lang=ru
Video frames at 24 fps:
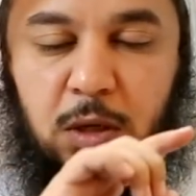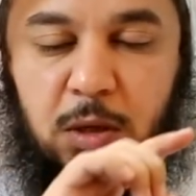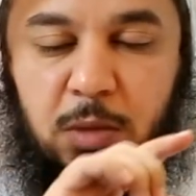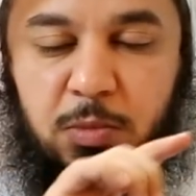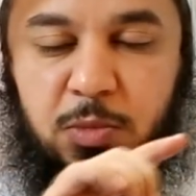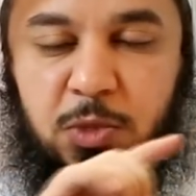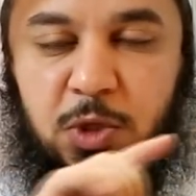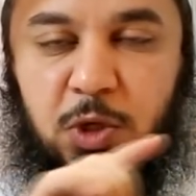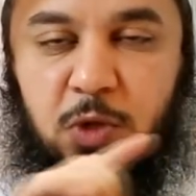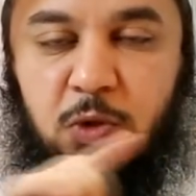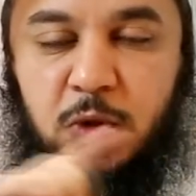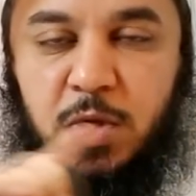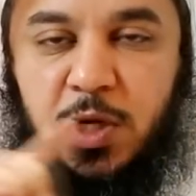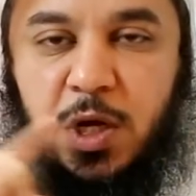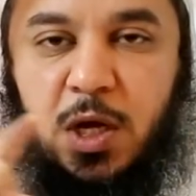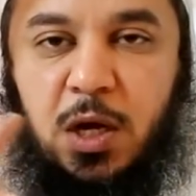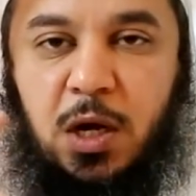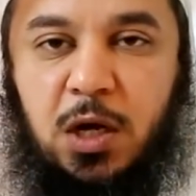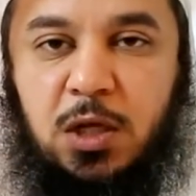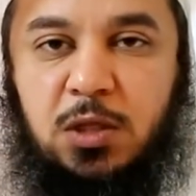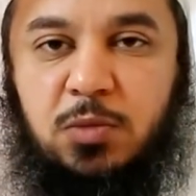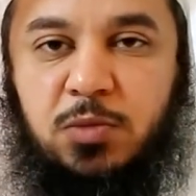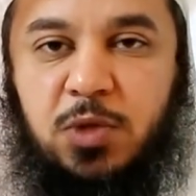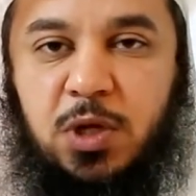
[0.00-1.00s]
Ни один из
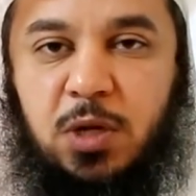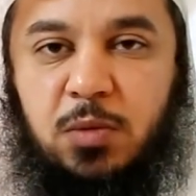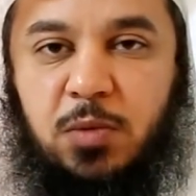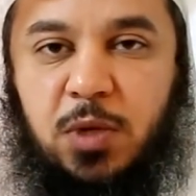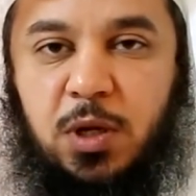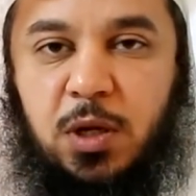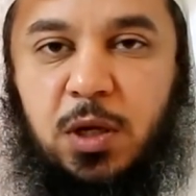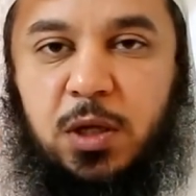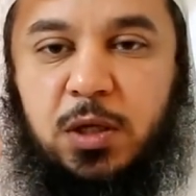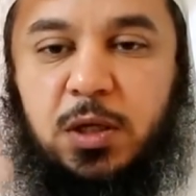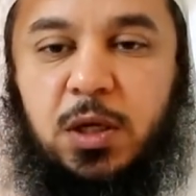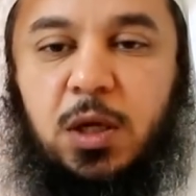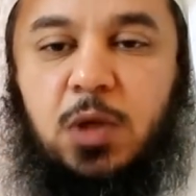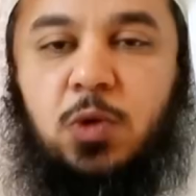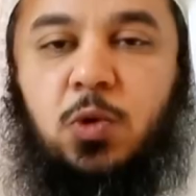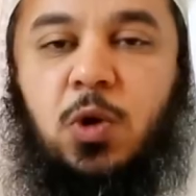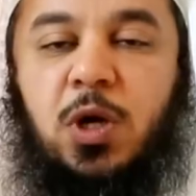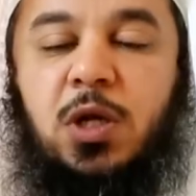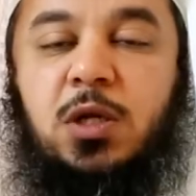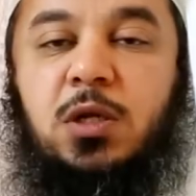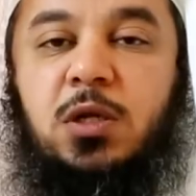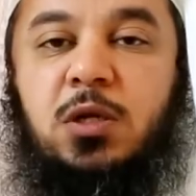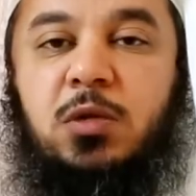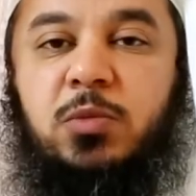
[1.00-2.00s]
ангелов никогда не
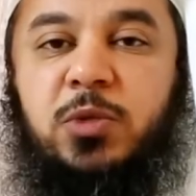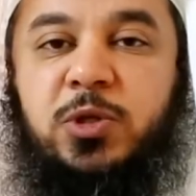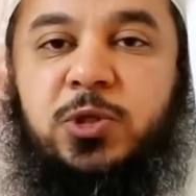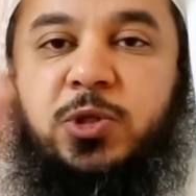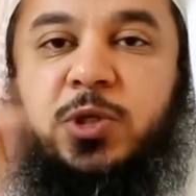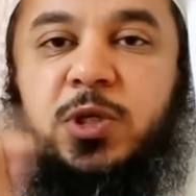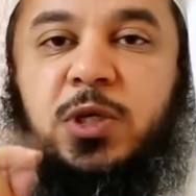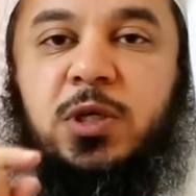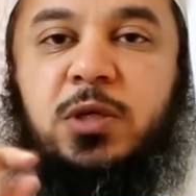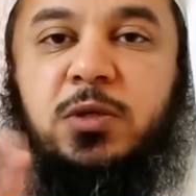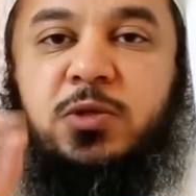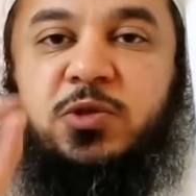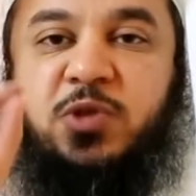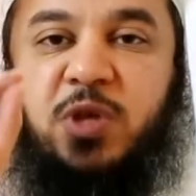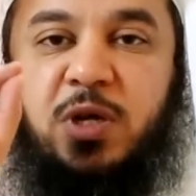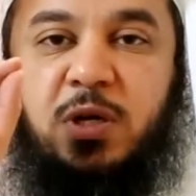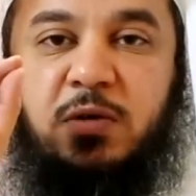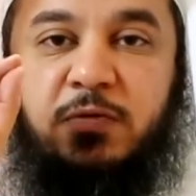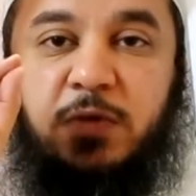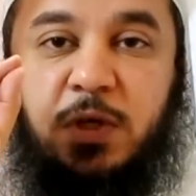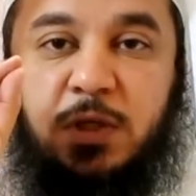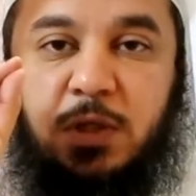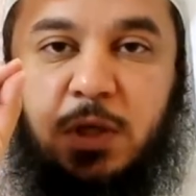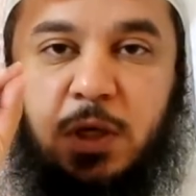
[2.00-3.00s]
занимался обучением
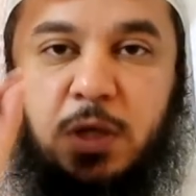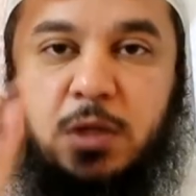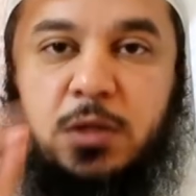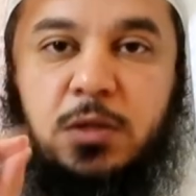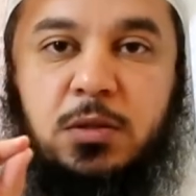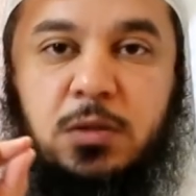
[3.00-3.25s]
колдовству.